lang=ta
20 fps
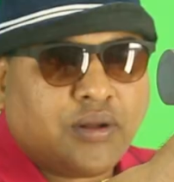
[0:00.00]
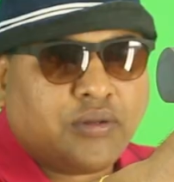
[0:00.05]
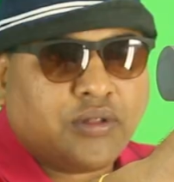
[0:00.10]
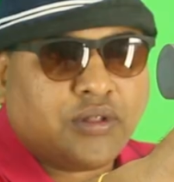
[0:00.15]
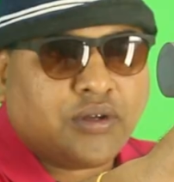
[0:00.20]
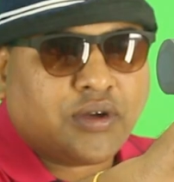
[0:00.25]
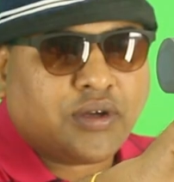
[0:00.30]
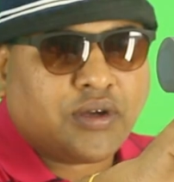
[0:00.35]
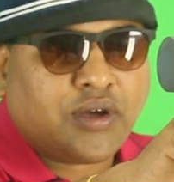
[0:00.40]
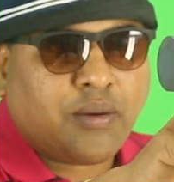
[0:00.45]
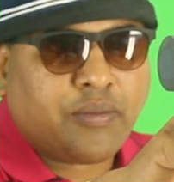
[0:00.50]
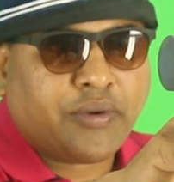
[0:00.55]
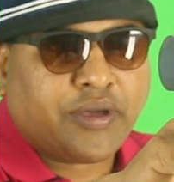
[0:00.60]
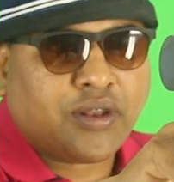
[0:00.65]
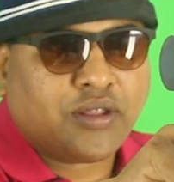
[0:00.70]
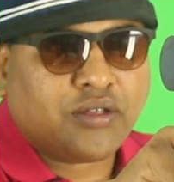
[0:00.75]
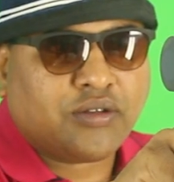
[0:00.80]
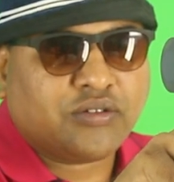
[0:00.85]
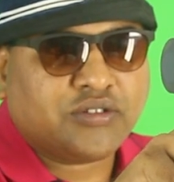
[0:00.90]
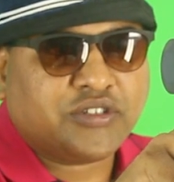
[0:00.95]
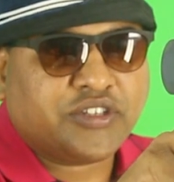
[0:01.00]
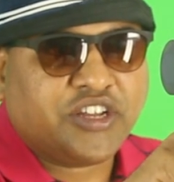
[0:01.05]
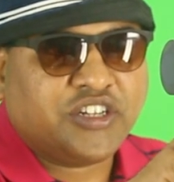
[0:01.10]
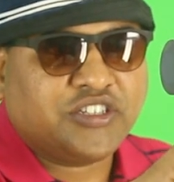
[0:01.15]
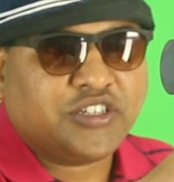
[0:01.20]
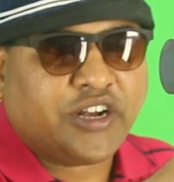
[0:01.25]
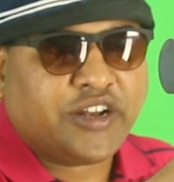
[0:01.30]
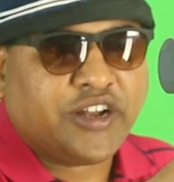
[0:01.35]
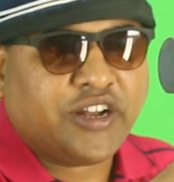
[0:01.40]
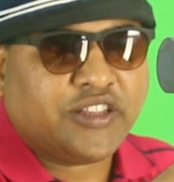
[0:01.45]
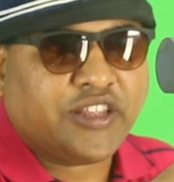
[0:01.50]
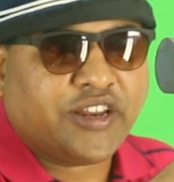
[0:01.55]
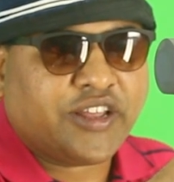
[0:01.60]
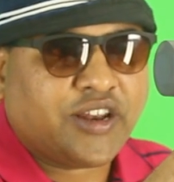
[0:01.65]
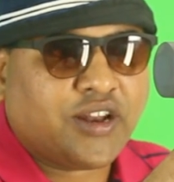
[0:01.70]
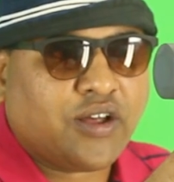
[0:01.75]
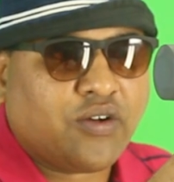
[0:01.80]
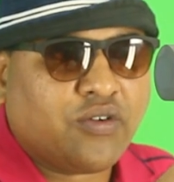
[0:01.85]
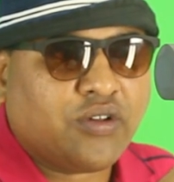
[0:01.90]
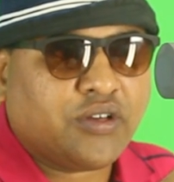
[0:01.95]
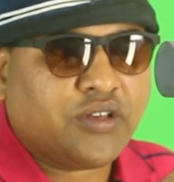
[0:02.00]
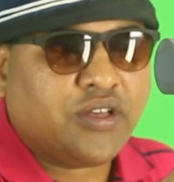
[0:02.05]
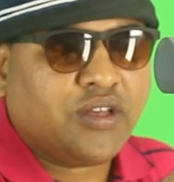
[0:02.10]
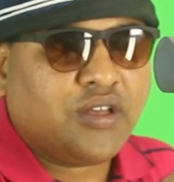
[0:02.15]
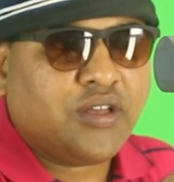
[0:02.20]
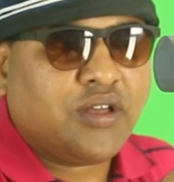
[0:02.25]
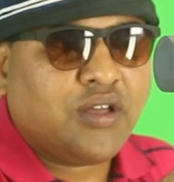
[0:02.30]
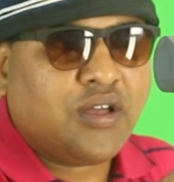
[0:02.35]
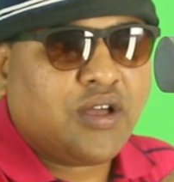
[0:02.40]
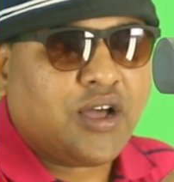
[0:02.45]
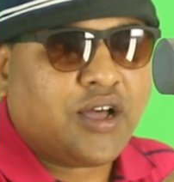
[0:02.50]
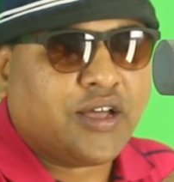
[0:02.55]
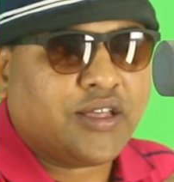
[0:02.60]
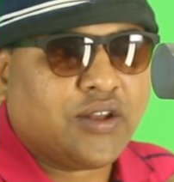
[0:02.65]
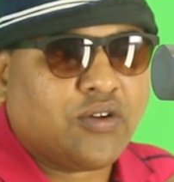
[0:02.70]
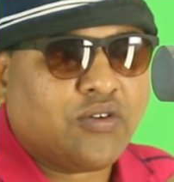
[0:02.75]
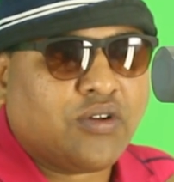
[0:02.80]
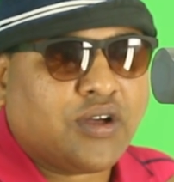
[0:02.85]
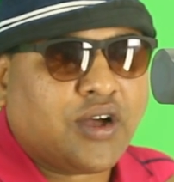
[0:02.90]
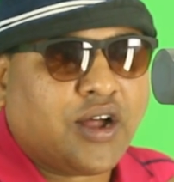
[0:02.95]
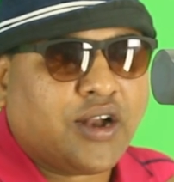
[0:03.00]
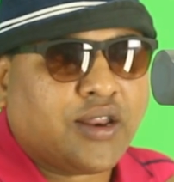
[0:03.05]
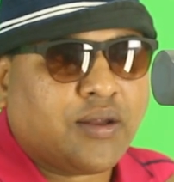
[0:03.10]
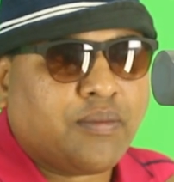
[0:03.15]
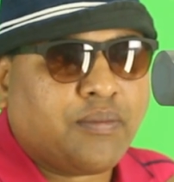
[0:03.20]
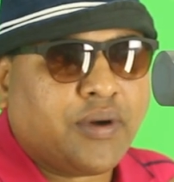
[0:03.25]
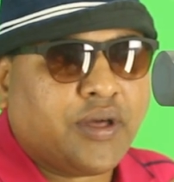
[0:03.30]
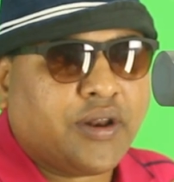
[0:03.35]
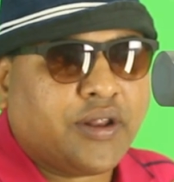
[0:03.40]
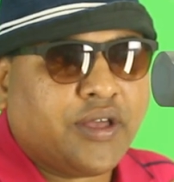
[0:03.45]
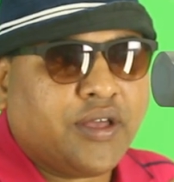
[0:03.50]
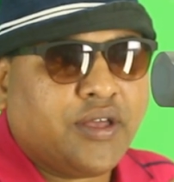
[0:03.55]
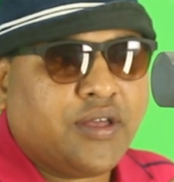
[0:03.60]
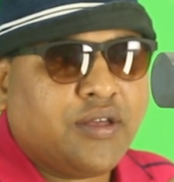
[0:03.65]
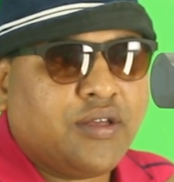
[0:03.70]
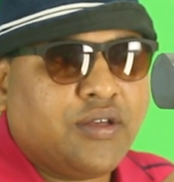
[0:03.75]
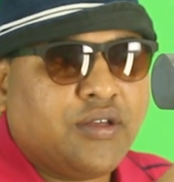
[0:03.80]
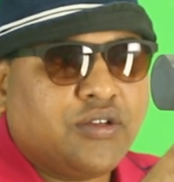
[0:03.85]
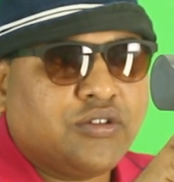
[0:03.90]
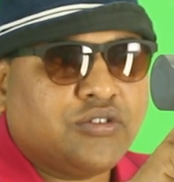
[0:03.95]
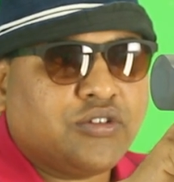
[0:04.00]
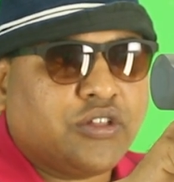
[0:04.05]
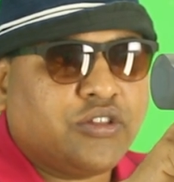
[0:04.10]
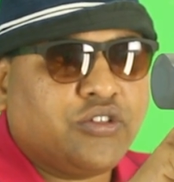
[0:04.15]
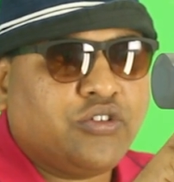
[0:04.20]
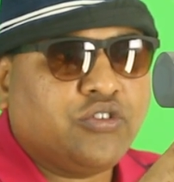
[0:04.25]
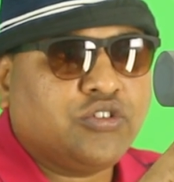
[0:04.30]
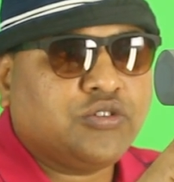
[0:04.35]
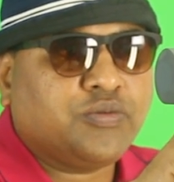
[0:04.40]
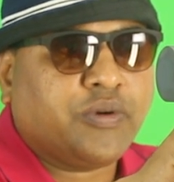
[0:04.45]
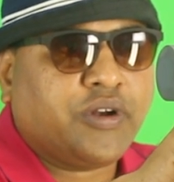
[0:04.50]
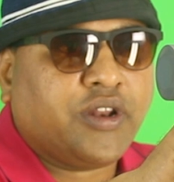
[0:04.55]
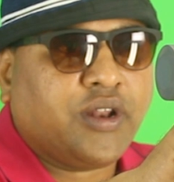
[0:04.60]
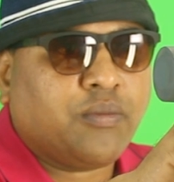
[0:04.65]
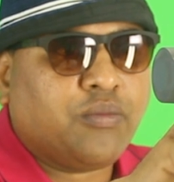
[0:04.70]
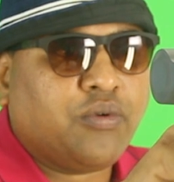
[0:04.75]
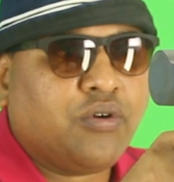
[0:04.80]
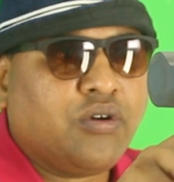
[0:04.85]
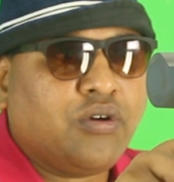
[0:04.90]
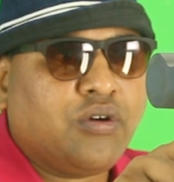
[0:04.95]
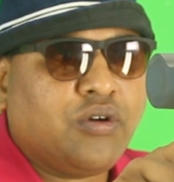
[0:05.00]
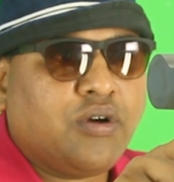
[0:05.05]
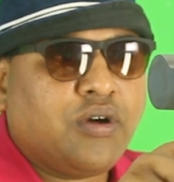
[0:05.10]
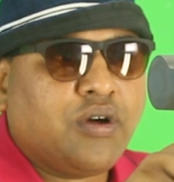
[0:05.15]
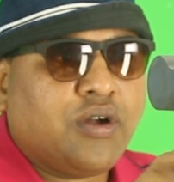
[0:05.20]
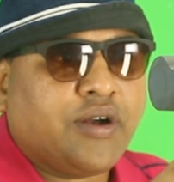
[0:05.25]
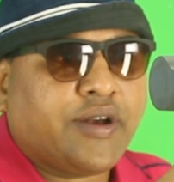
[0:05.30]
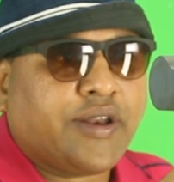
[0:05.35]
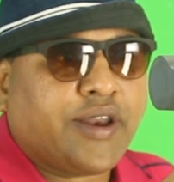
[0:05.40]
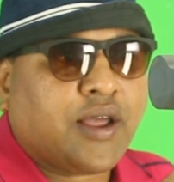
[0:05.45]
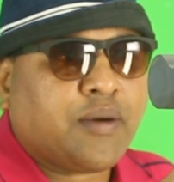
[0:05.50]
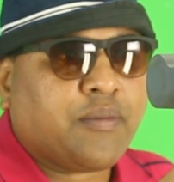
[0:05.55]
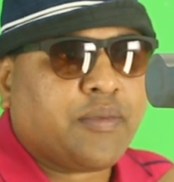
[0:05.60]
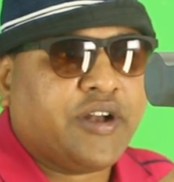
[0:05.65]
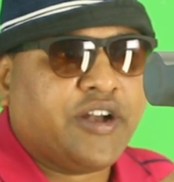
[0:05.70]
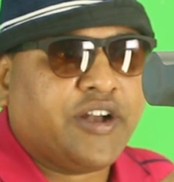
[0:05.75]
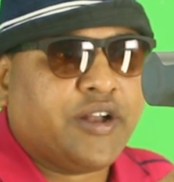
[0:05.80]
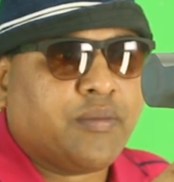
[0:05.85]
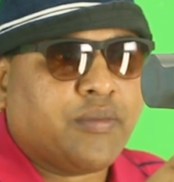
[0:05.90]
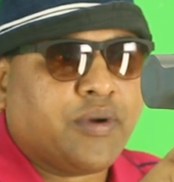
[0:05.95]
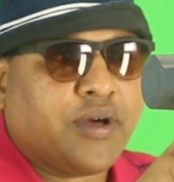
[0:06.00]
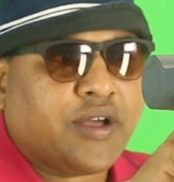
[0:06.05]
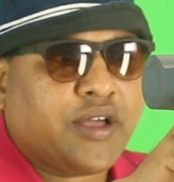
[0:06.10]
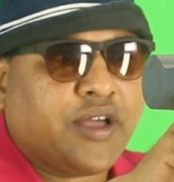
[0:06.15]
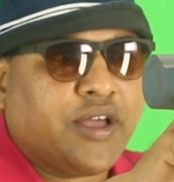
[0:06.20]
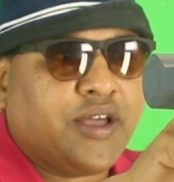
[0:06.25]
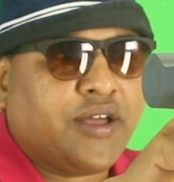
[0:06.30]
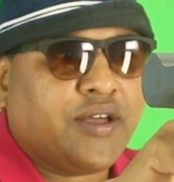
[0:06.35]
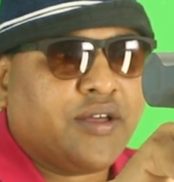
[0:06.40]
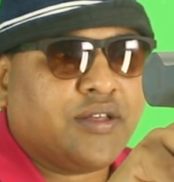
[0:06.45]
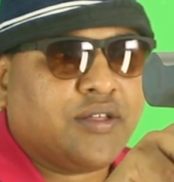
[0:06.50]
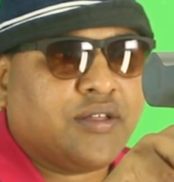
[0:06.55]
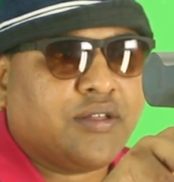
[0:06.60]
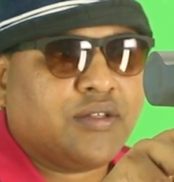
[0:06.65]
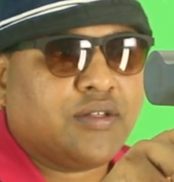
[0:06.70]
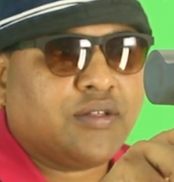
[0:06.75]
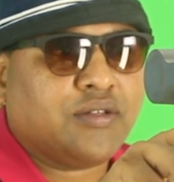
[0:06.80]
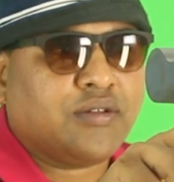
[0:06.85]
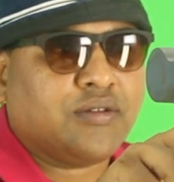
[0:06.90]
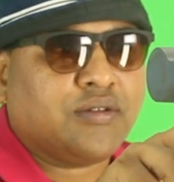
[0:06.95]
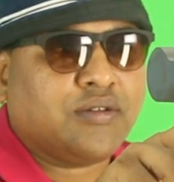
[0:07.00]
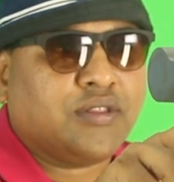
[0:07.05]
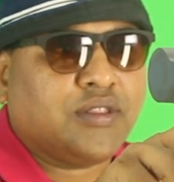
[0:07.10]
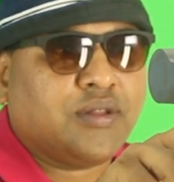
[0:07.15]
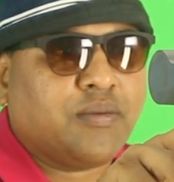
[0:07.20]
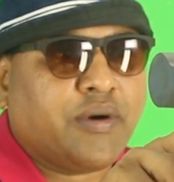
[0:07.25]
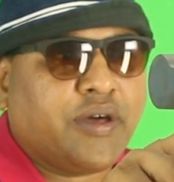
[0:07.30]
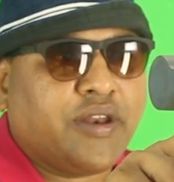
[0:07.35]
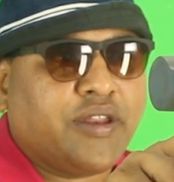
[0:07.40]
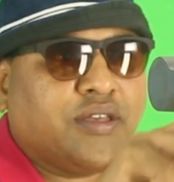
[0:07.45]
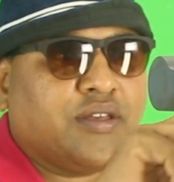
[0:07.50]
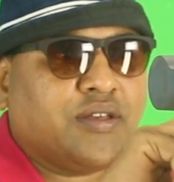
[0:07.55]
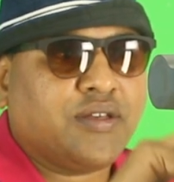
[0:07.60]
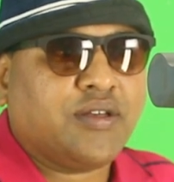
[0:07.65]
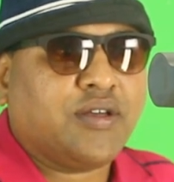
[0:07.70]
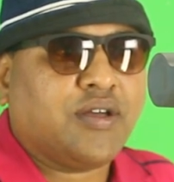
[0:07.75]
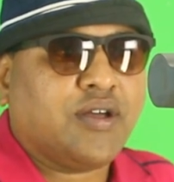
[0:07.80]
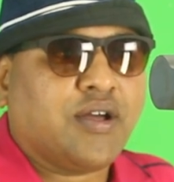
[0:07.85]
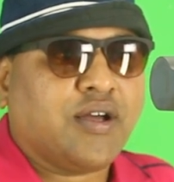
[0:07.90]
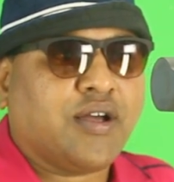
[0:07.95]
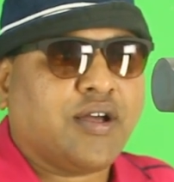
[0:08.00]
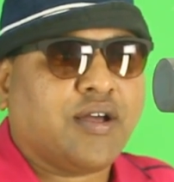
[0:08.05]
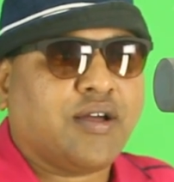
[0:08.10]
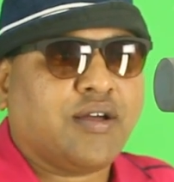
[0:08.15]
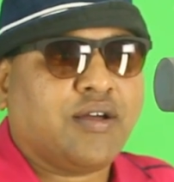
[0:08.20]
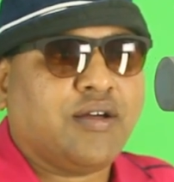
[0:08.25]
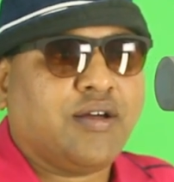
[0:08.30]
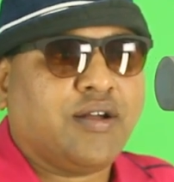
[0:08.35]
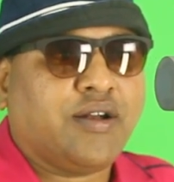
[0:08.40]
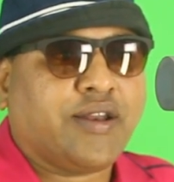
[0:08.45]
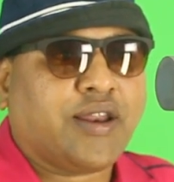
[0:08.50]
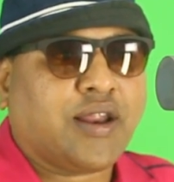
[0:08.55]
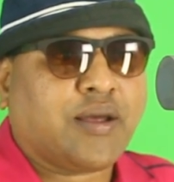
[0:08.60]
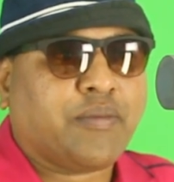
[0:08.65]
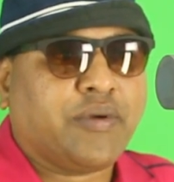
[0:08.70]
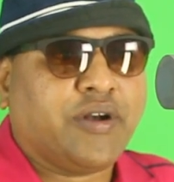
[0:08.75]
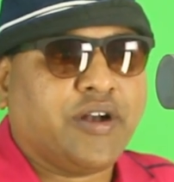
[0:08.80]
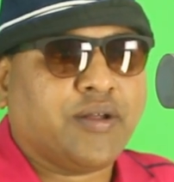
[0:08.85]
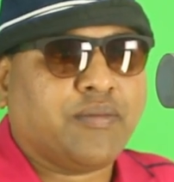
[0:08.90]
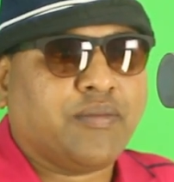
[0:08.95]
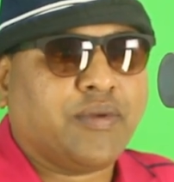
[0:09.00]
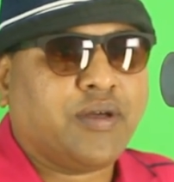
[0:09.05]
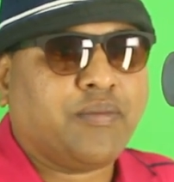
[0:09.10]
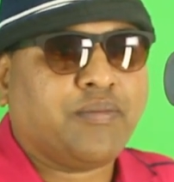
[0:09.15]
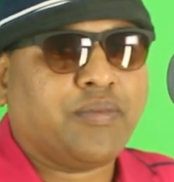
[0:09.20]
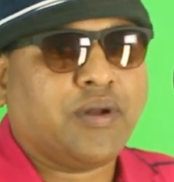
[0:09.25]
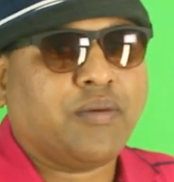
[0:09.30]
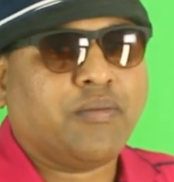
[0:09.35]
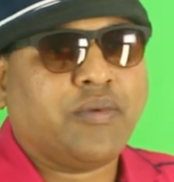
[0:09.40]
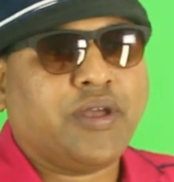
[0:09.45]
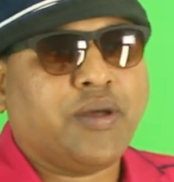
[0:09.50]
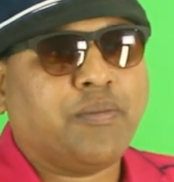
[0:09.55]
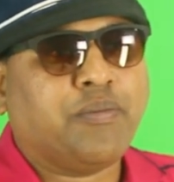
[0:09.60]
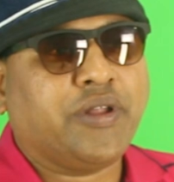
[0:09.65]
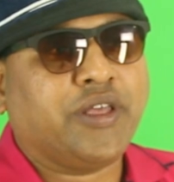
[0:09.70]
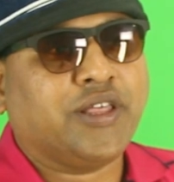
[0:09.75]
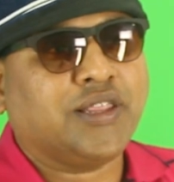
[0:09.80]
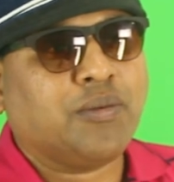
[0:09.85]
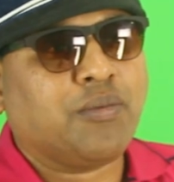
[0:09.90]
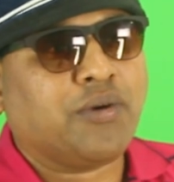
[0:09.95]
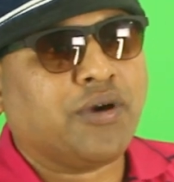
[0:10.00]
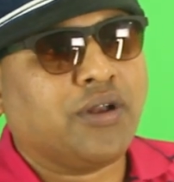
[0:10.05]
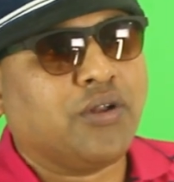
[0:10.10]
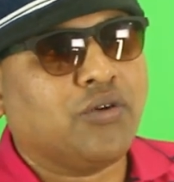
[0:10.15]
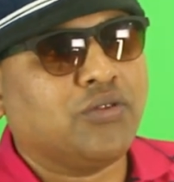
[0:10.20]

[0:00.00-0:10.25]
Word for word: நான் காமிக்கிறேன் ஸ்க்ரீன்ஷாட் எடுத்துருக்கேன் நான் உங்களுக்கு அதை நான் உங்களுக்கு காட்டுறேன் பாருங்கள் ஸோ அதை யூஸ் பண்ணி நம்ம ட்ராக் பண்ணிட்டோம்னாக்க இந்த மாதிரி ட்ராக் பண்ணிட்டோம்னா இப்போ நம்ம எப்படி எந்த பக்கம்